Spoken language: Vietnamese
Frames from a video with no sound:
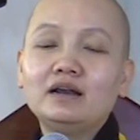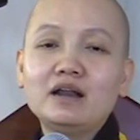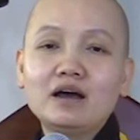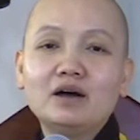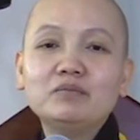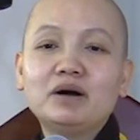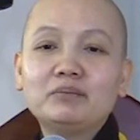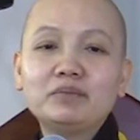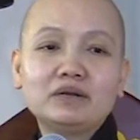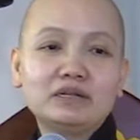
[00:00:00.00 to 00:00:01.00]
Lỡ
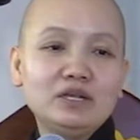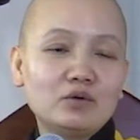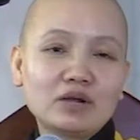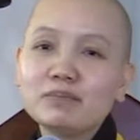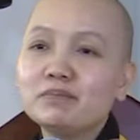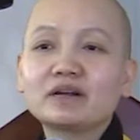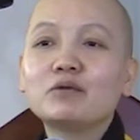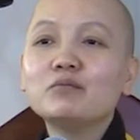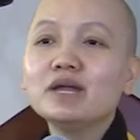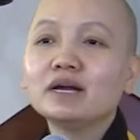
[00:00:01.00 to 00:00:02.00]
mà mình nhiều kiếp mình
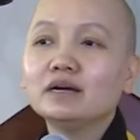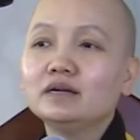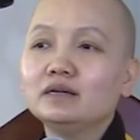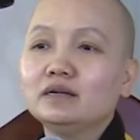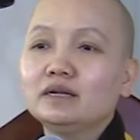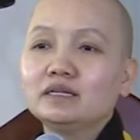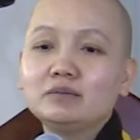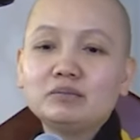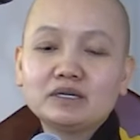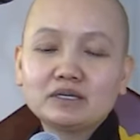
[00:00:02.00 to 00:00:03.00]
không biết á,
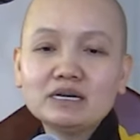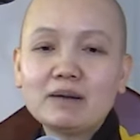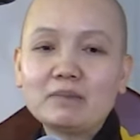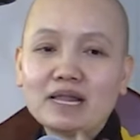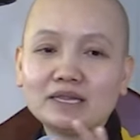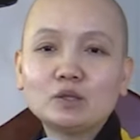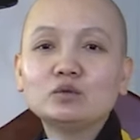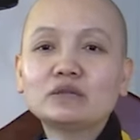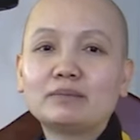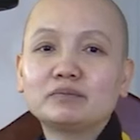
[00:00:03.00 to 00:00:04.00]
thì mình cứ làm lành
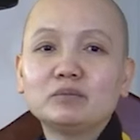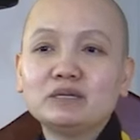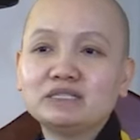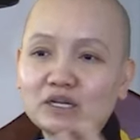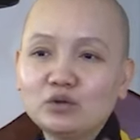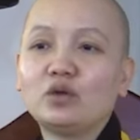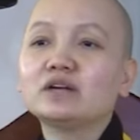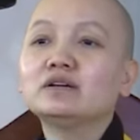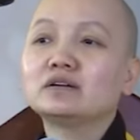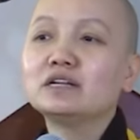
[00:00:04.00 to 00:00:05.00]
tu tập thì mình sẽ
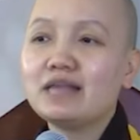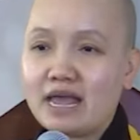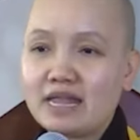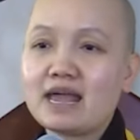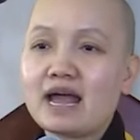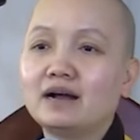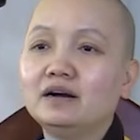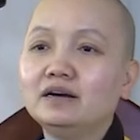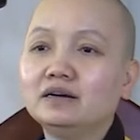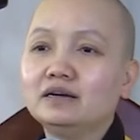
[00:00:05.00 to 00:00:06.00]
chuyển được nó nhẹ nhàng
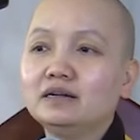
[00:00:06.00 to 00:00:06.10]
hơn.